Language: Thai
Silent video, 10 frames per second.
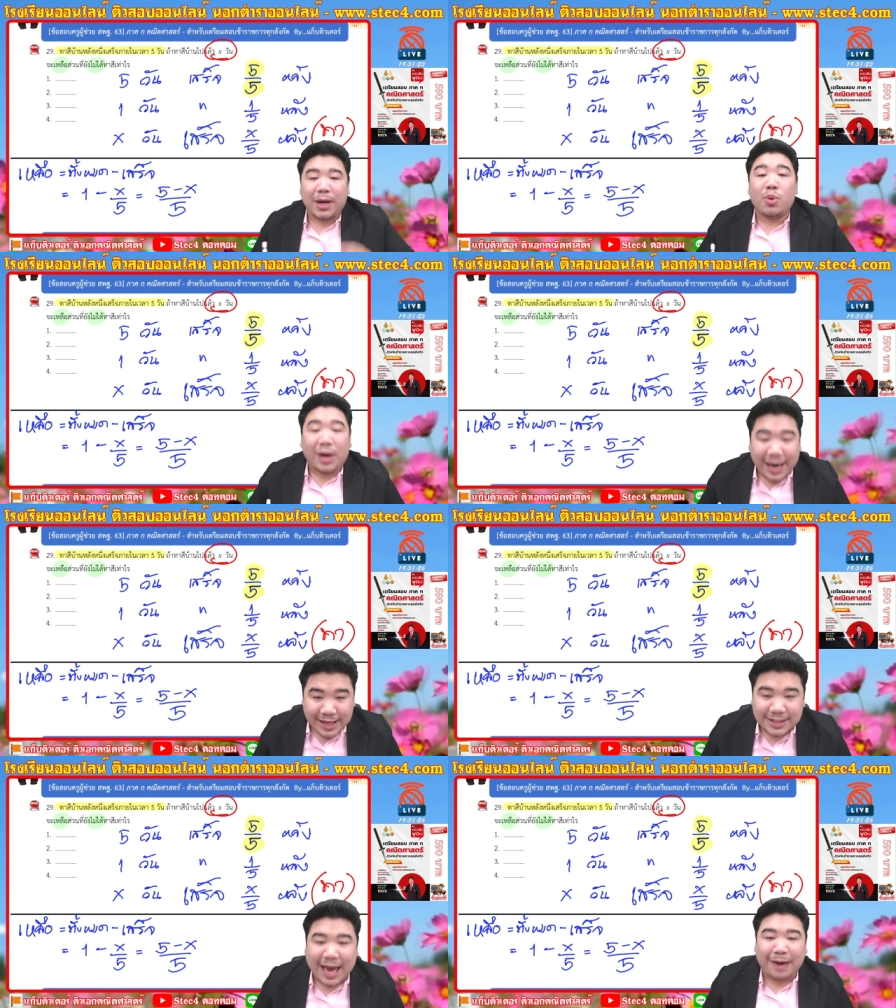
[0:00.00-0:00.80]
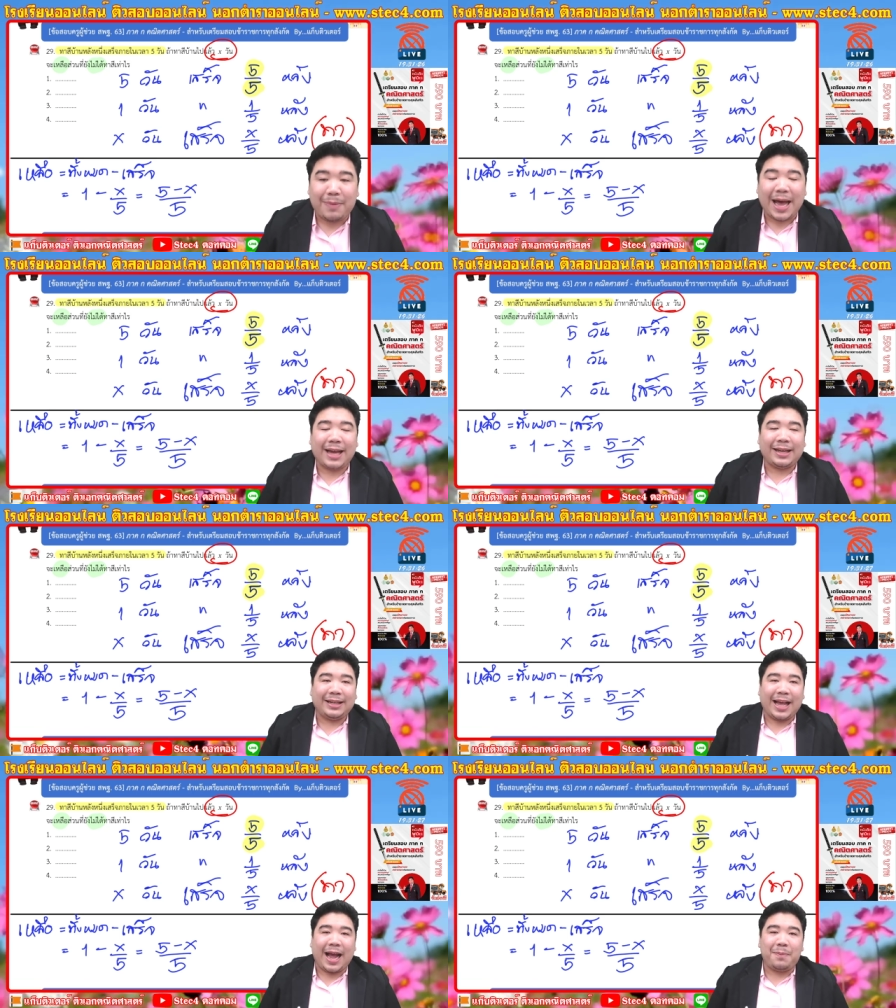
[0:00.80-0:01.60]
ดูคณิตศาสตร์บ้าง
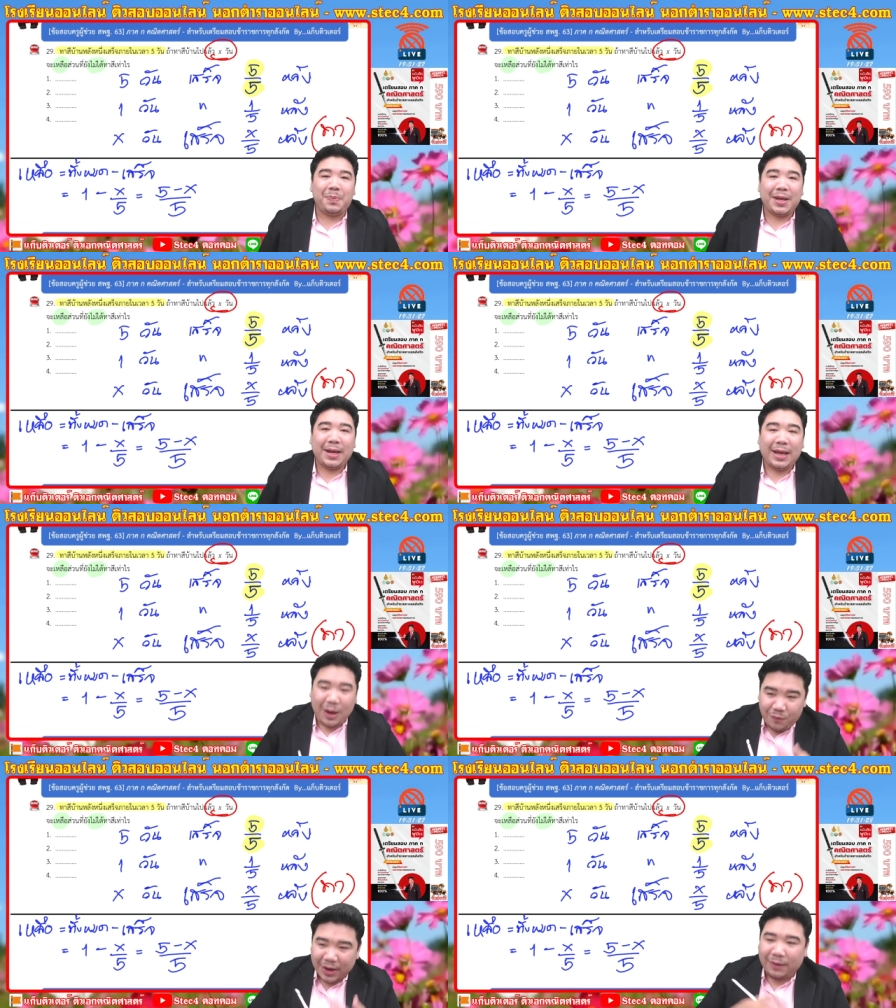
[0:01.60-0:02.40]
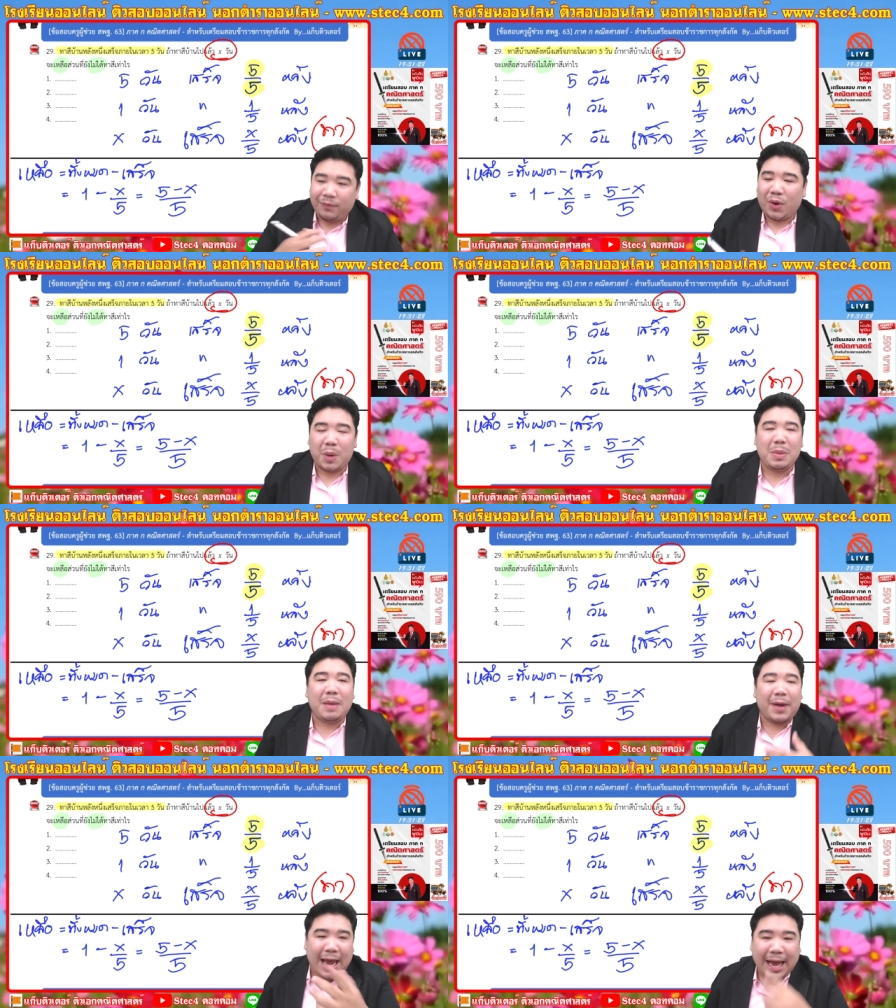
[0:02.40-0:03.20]
นะครับ แล้วฝึกฝนมี
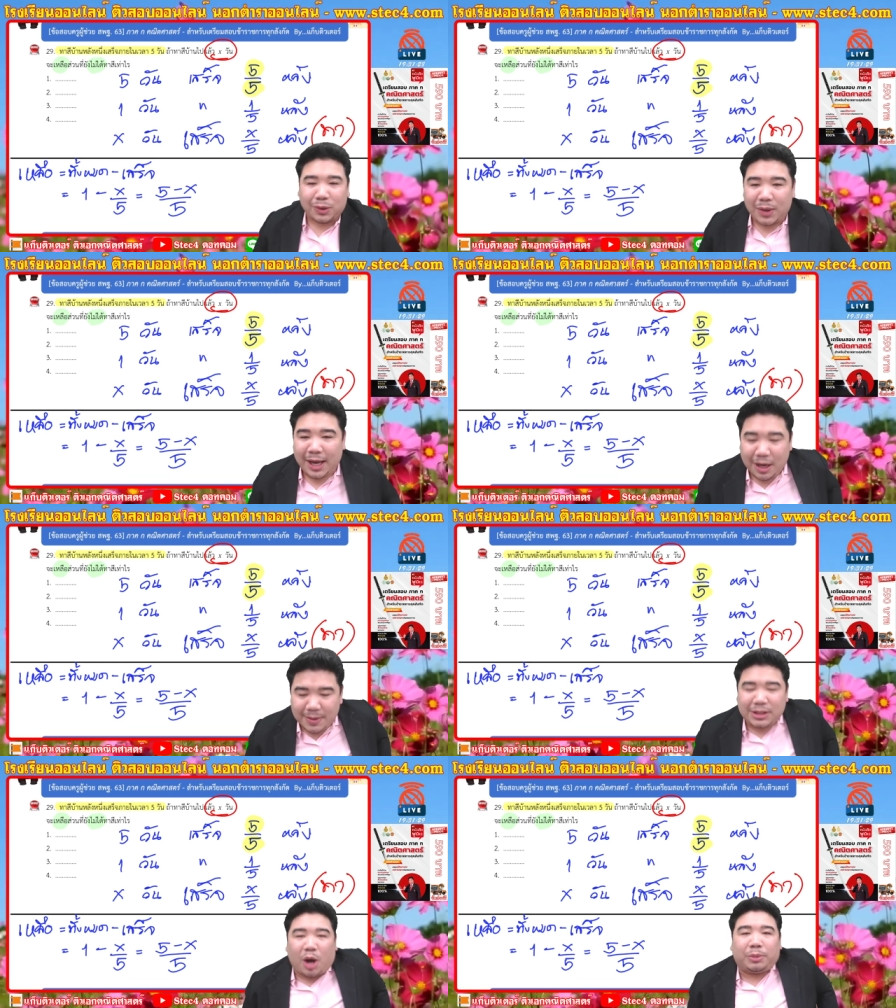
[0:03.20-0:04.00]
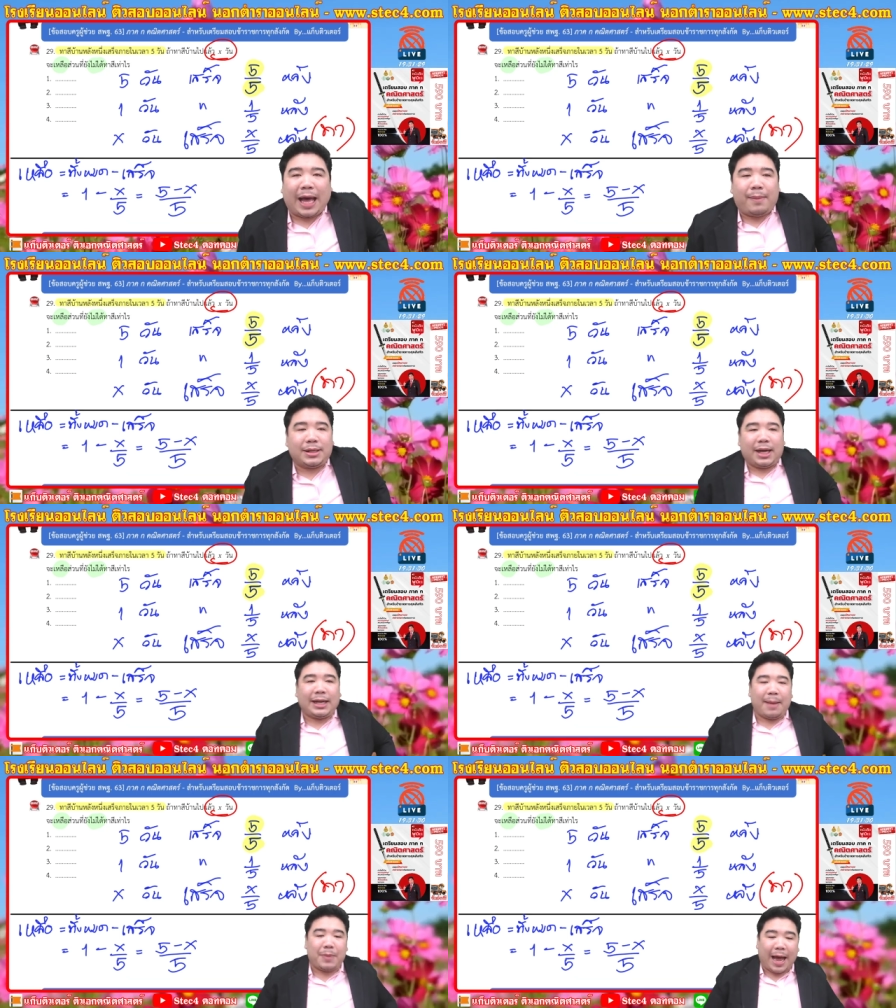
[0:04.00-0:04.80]
ปัญหาตรงไหนก็มาสอบถามอาจารย์
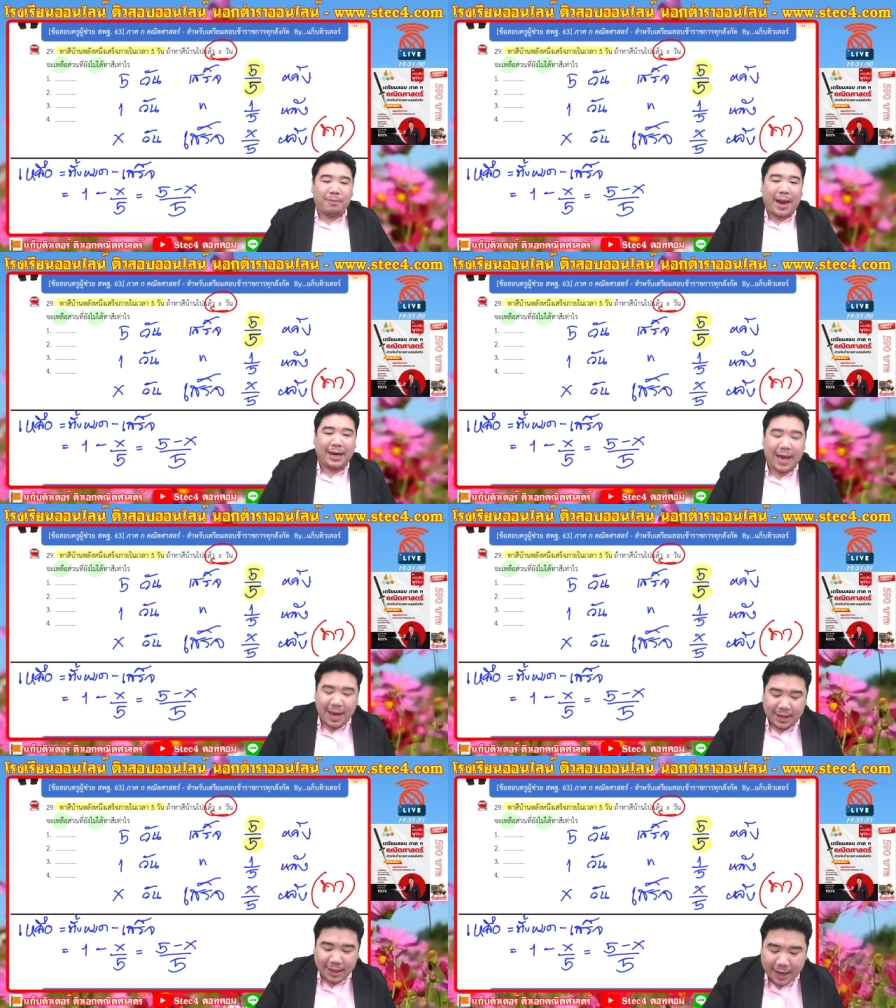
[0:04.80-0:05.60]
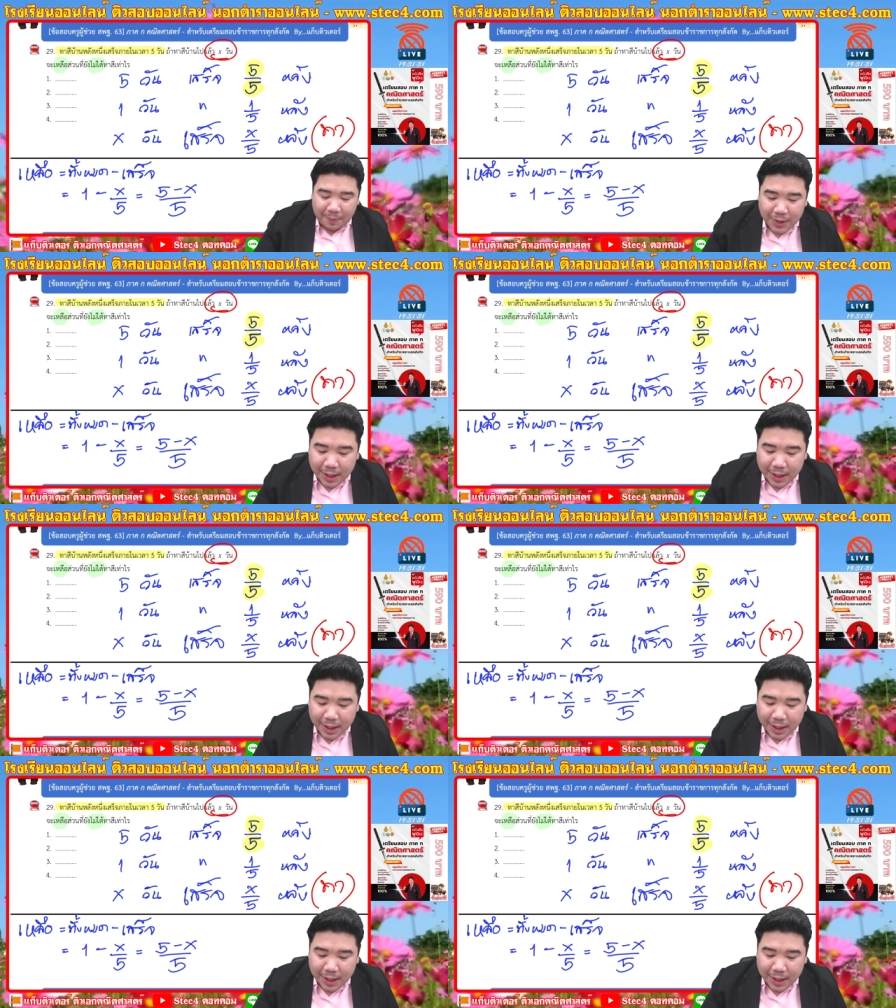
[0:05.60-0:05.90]
แก๊ปหลังไม้ได้นะครับ